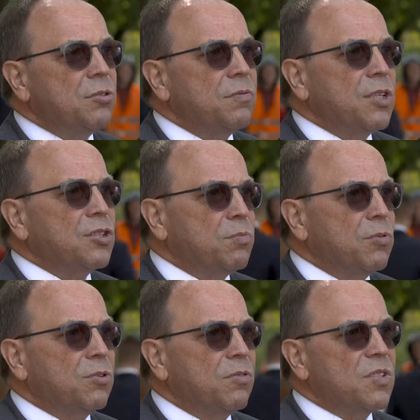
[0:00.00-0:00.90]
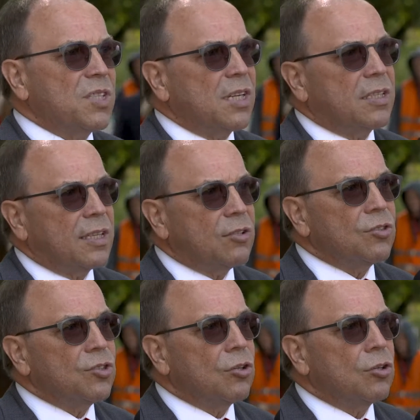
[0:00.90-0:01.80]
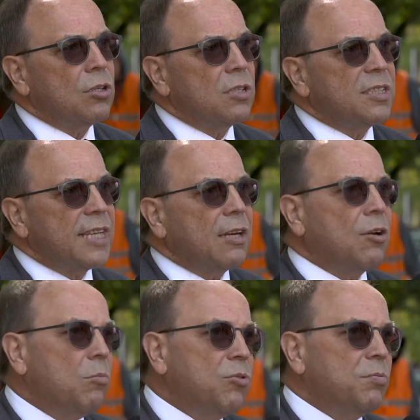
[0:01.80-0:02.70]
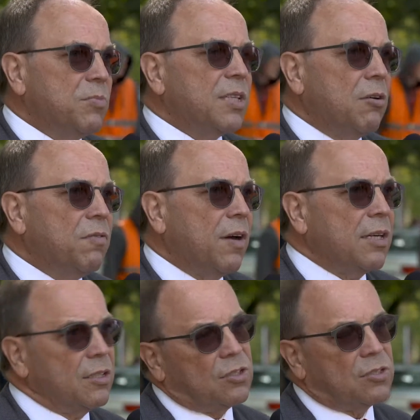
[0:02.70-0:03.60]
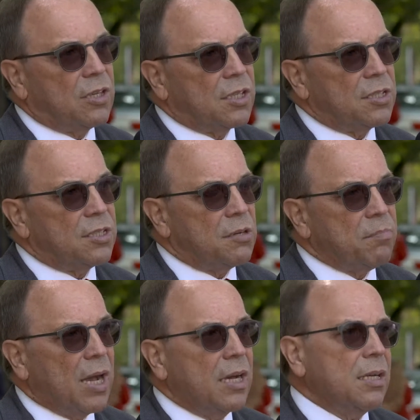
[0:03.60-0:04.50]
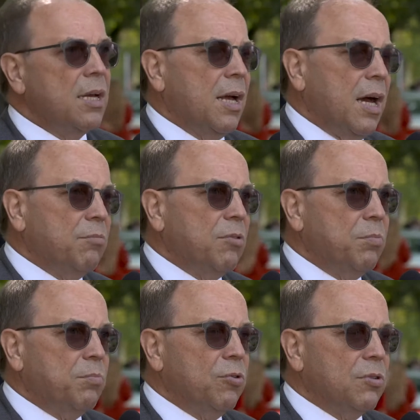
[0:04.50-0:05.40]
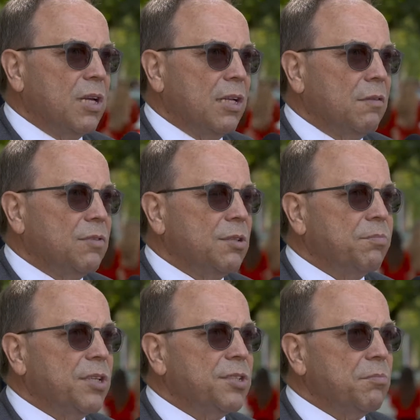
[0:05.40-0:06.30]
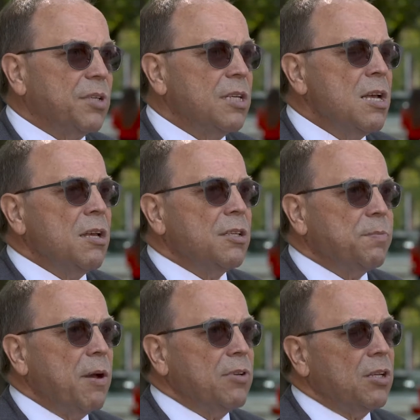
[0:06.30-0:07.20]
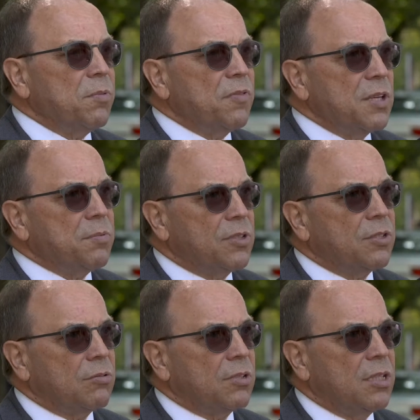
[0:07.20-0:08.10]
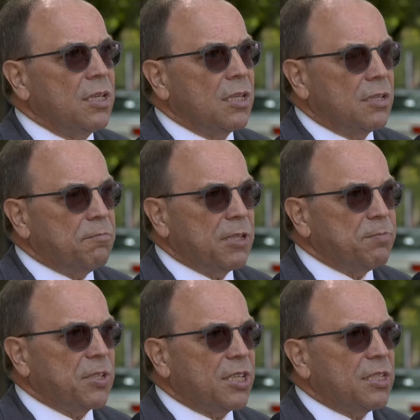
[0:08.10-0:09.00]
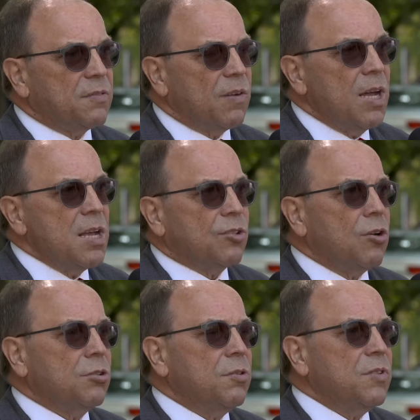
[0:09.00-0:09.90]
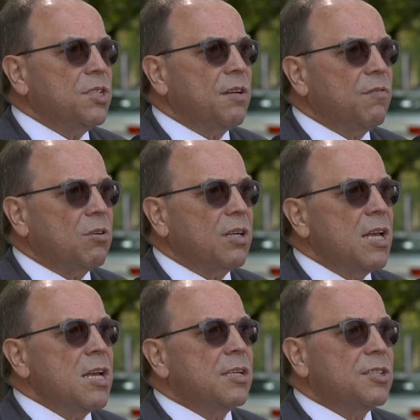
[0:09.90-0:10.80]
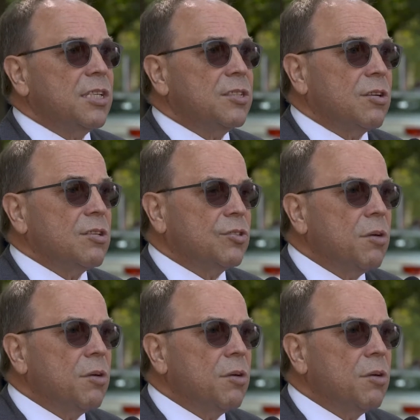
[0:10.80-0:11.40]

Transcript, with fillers: również z punktu widzenia tego, co ten komuśmy zaufali, to jest to najczęściej bank albo punkt handlowy, gdzie płacimy, spełnia odpowiednie procedury bezpieczeństwa. To oczywiście w ogóle często jest